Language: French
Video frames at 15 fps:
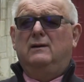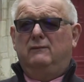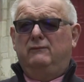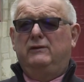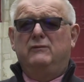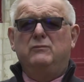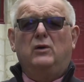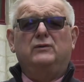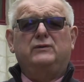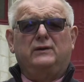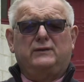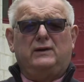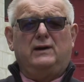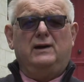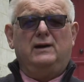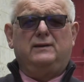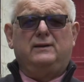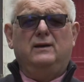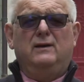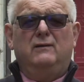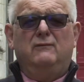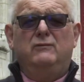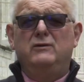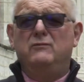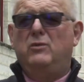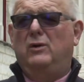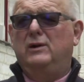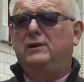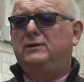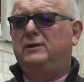vivement que ça s'arrête,
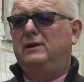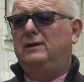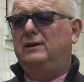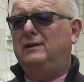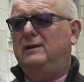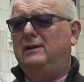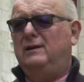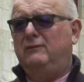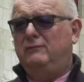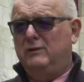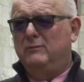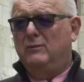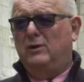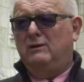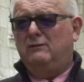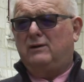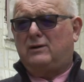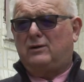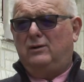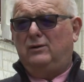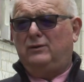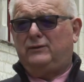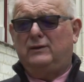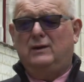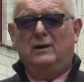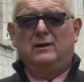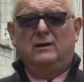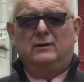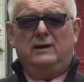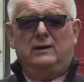vivement l'été et vivement les vacances,
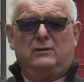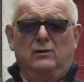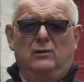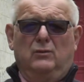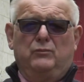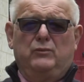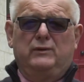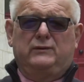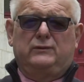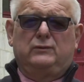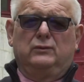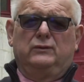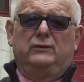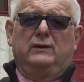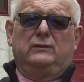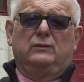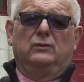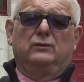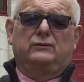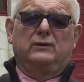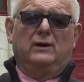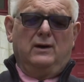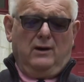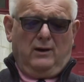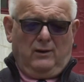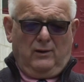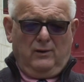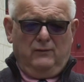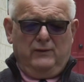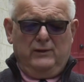et que l'on puisse toutes et tous
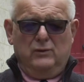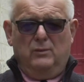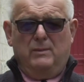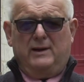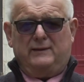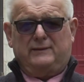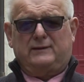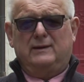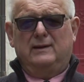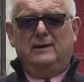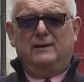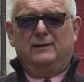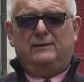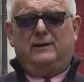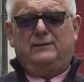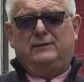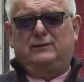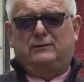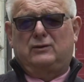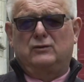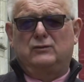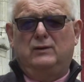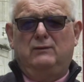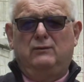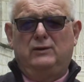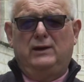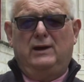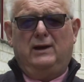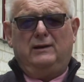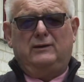enlever nos masques. Ça, c'est ce que je voulais vous
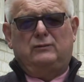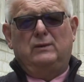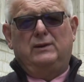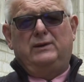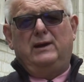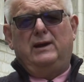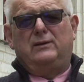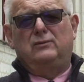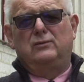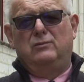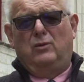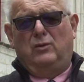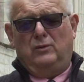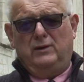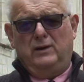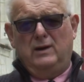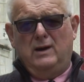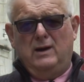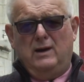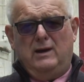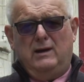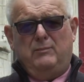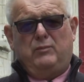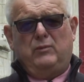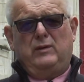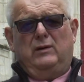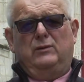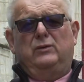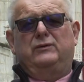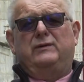dire et souhaiter à tout le monde. Et puis,
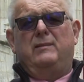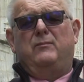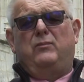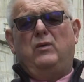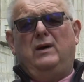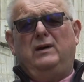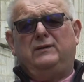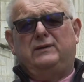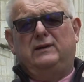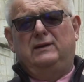un deuxième point, c'est